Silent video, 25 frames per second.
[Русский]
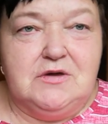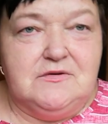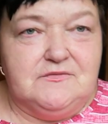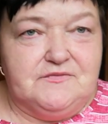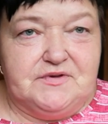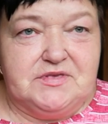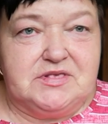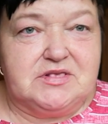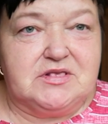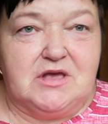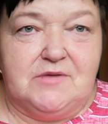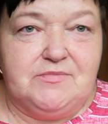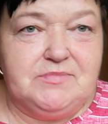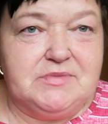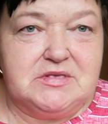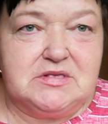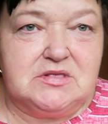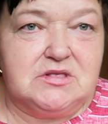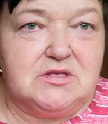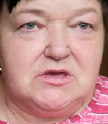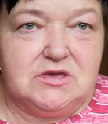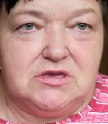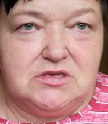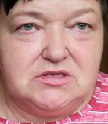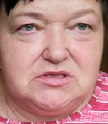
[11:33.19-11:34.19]
Вы сами
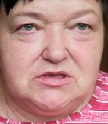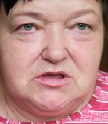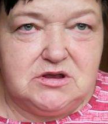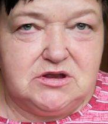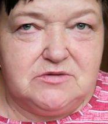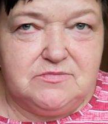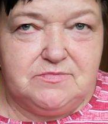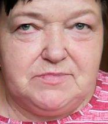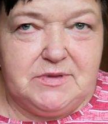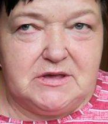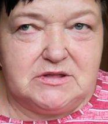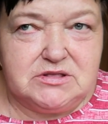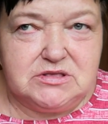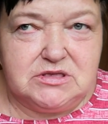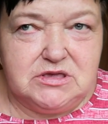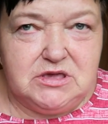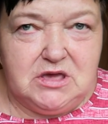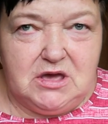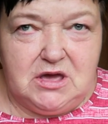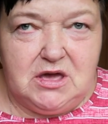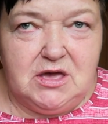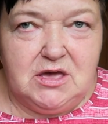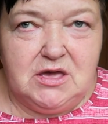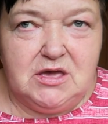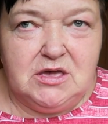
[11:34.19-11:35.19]
знаете, ребят,
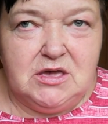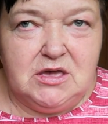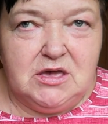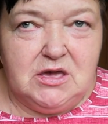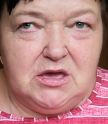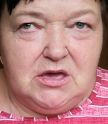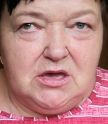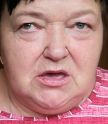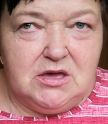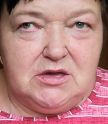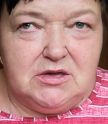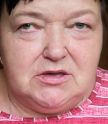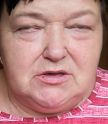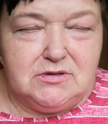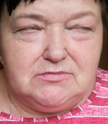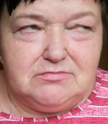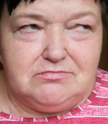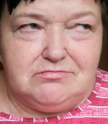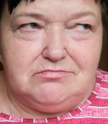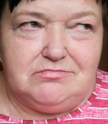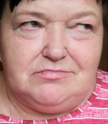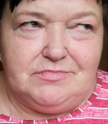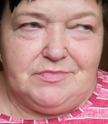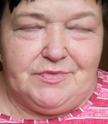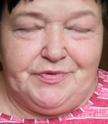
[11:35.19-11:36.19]
я
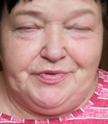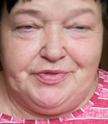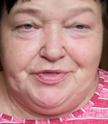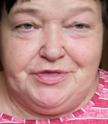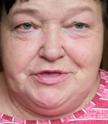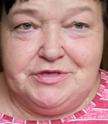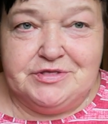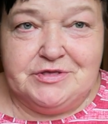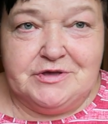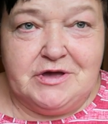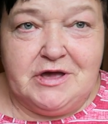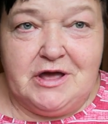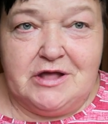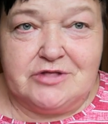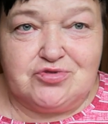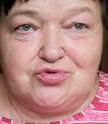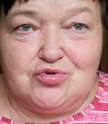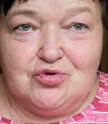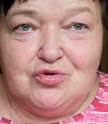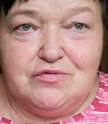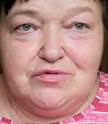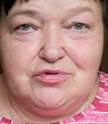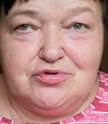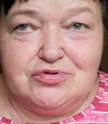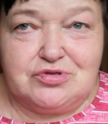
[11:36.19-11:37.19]
не
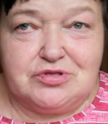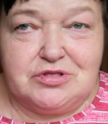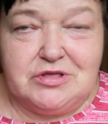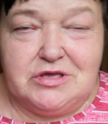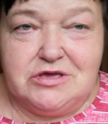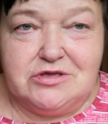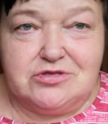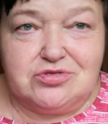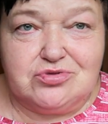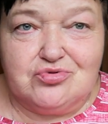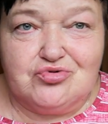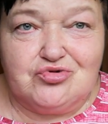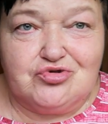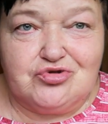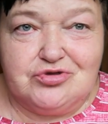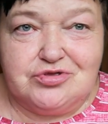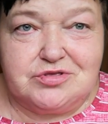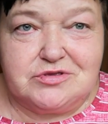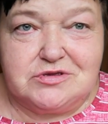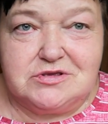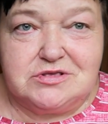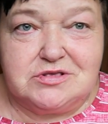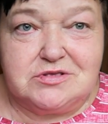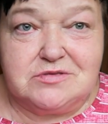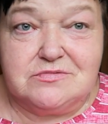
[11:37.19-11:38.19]
наготовлюсь на эту
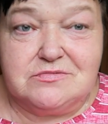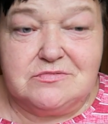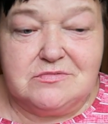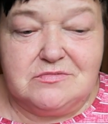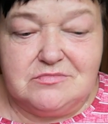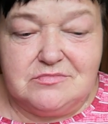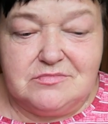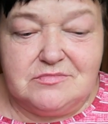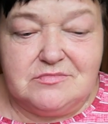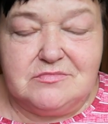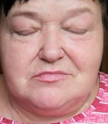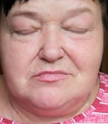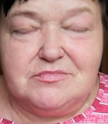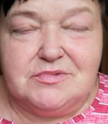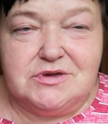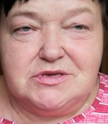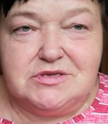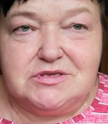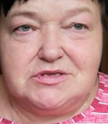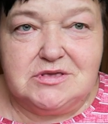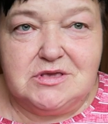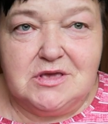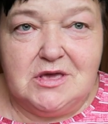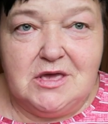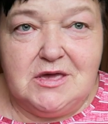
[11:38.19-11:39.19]
жидкость
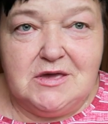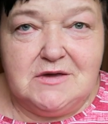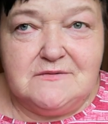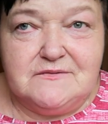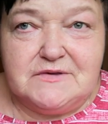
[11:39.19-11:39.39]
мыть.